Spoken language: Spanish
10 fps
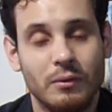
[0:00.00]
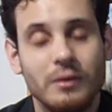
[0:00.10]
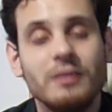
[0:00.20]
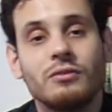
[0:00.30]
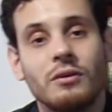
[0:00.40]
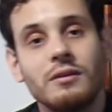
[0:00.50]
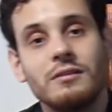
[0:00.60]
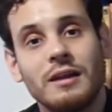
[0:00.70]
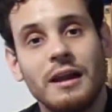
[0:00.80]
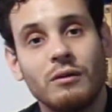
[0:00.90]
por eso
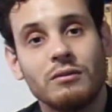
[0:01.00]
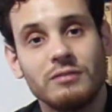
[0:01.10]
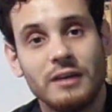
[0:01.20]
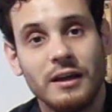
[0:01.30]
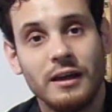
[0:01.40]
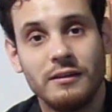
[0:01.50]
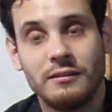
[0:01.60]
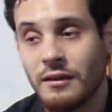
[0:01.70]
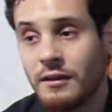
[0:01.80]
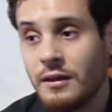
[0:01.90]
hice las cosas que
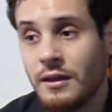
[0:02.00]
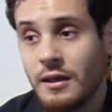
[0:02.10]
hice.